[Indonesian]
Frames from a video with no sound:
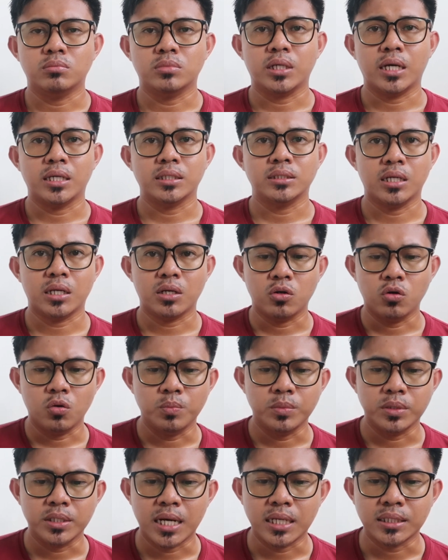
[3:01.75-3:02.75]
menggeser
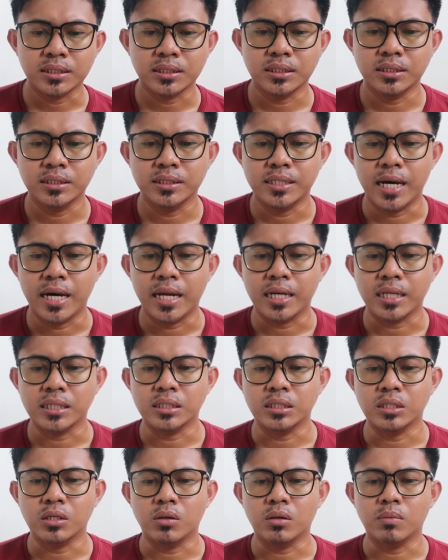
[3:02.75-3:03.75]
dominasi dari